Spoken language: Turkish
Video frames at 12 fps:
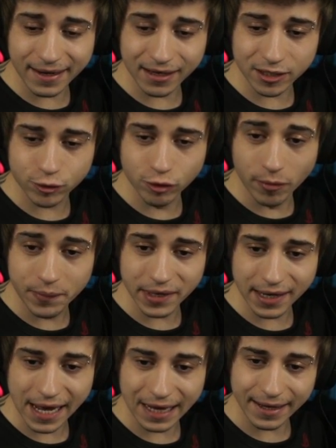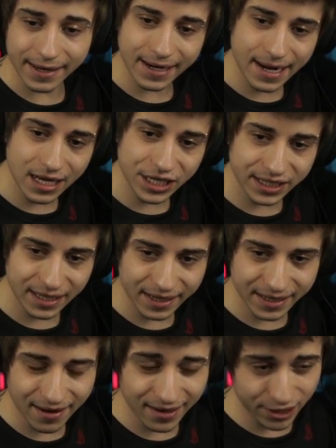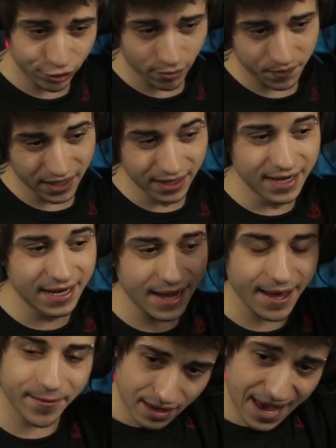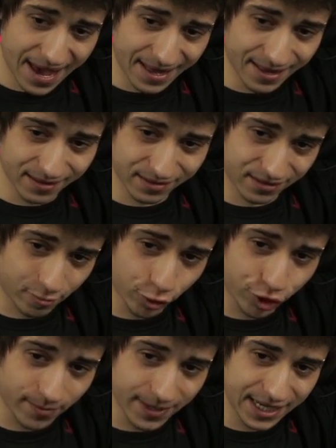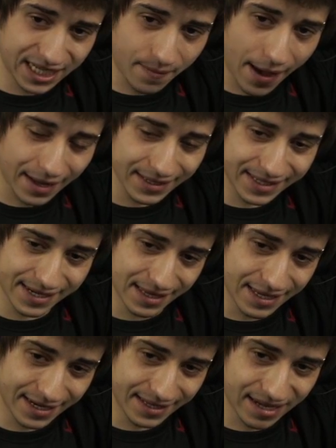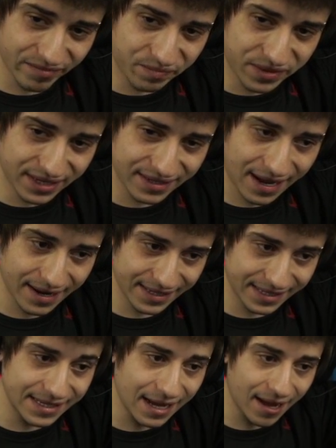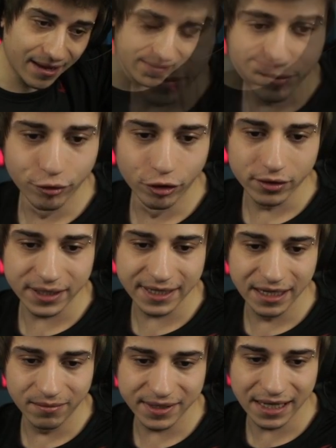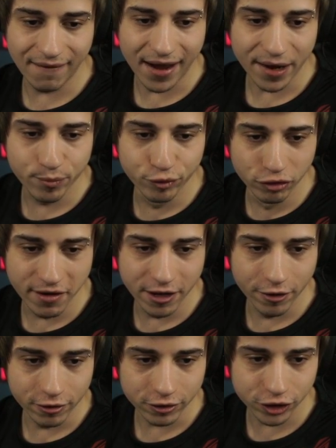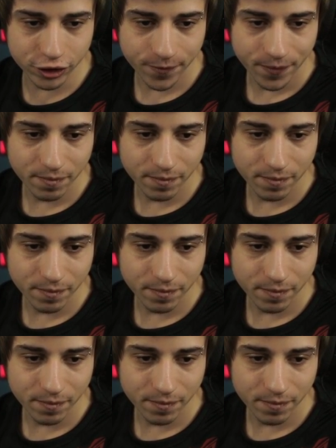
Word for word: Cassiopeia geldi arkadaşlar. Cassiopeia'nın yine en hoşuma gitmeyen skinlerinden bir tanesi ya. Bu skin bizde var. Bunu veriyoruz.